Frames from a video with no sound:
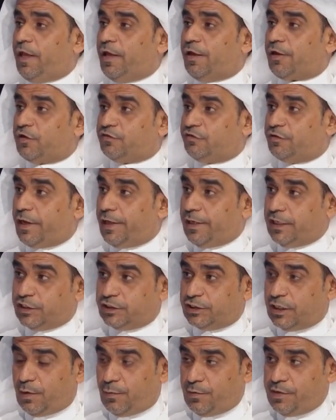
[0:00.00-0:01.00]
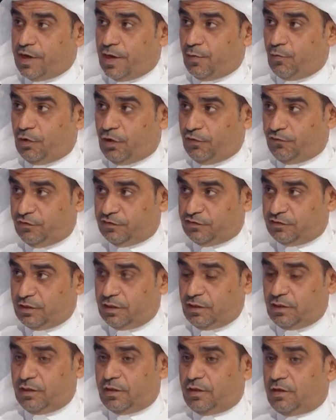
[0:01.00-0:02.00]
رسائل ايجابيه
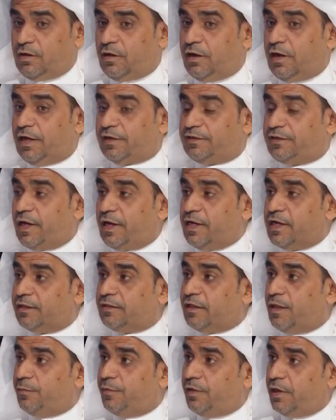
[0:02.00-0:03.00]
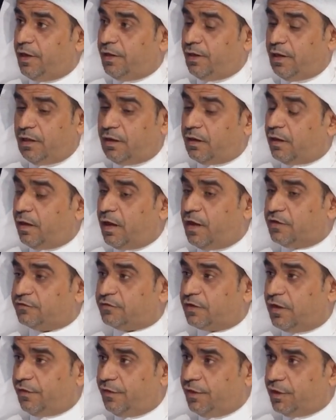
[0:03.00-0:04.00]
محفزه آه، تهيئه ابنائنا
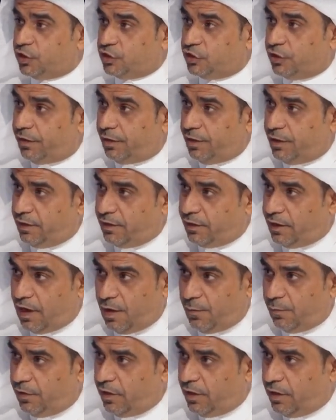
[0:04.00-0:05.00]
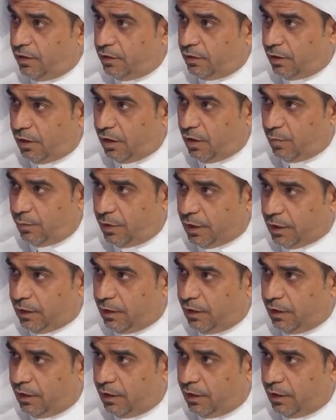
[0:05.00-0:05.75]
خلاص قضينا شهرين كاملين اللهم لك